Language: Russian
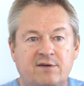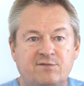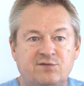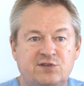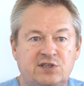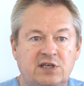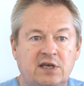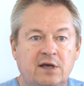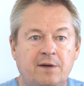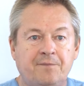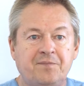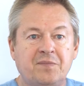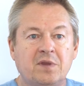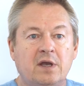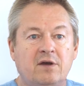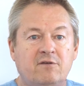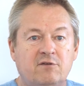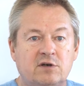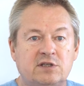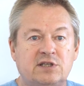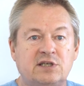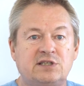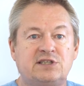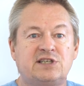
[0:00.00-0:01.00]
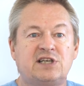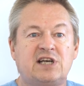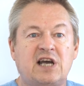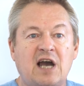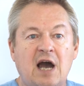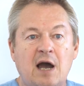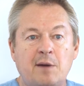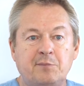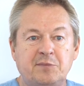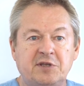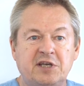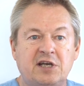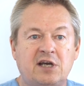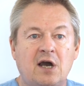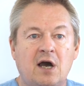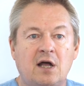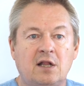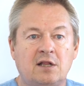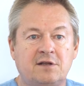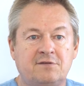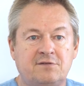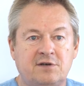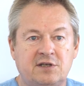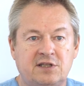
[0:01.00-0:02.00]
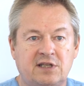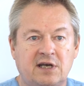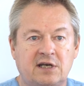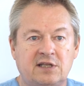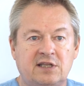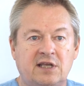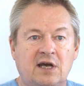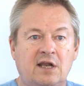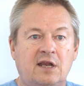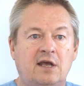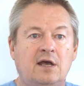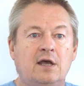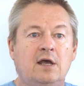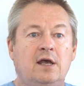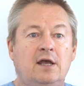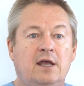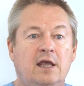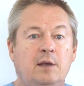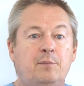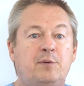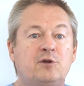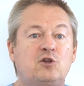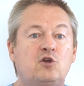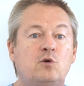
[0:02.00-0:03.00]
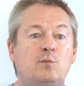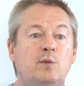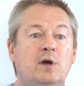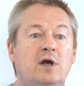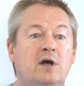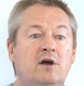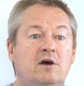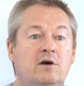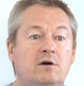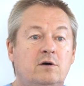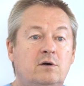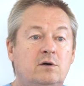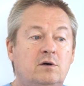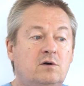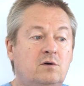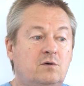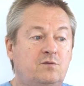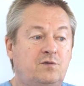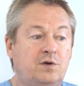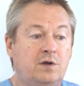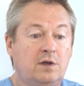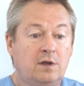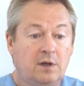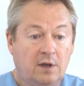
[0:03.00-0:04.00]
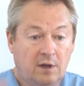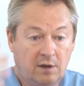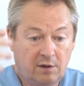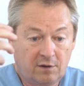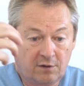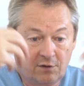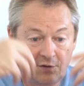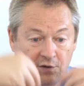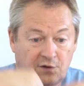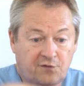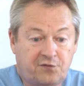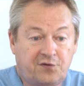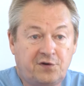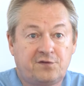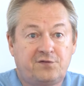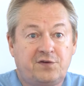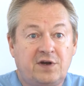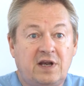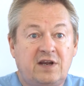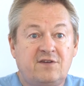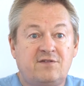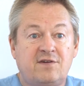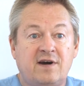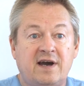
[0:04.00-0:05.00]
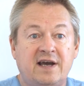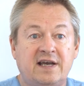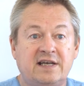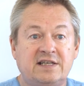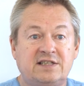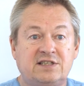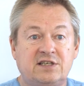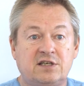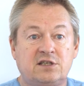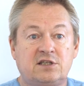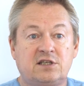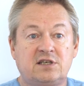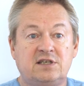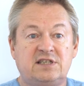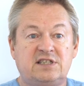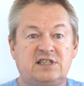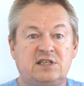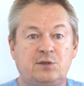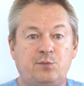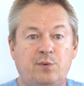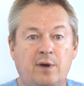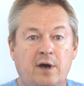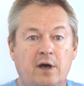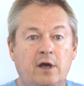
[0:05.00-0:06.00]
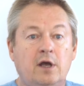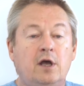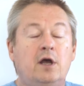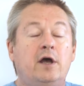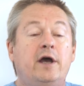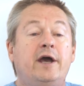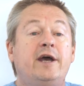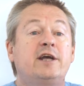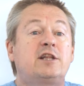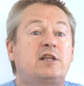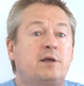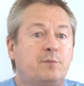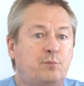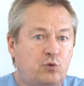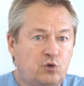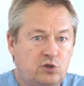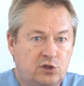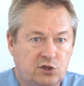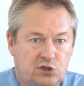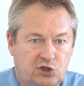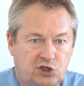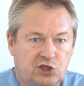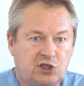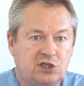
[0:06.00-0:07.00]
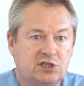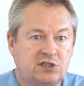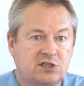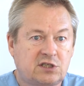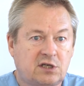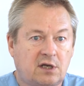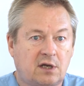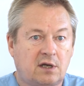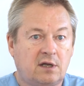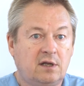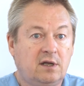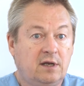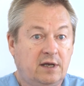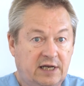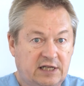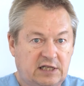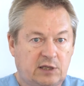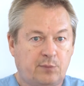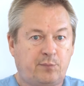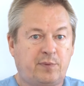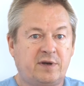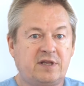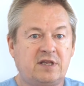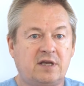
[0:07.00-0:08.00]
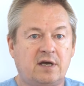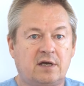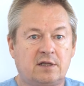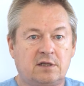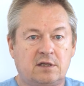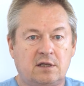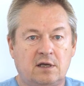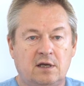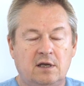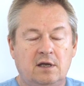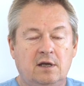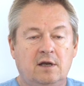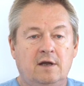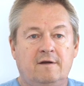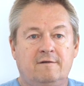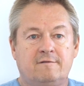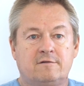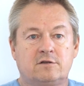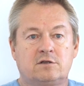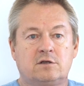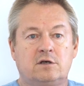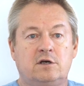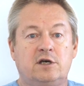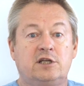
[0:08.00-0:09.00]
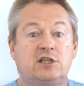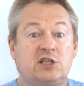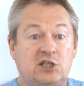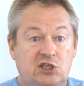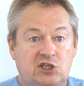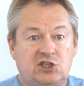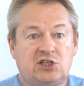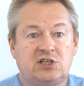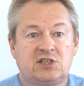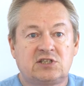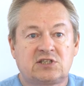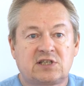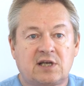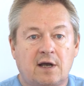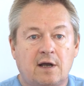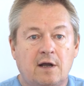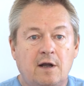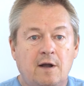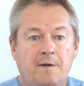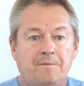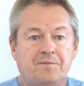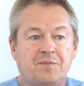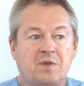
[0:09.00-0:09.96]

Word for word: там все вот эти камни каловые и так далее, и потом э, вы, вы выливаете это из себя. Это будет чистка, это понятно. Вот, это чистка.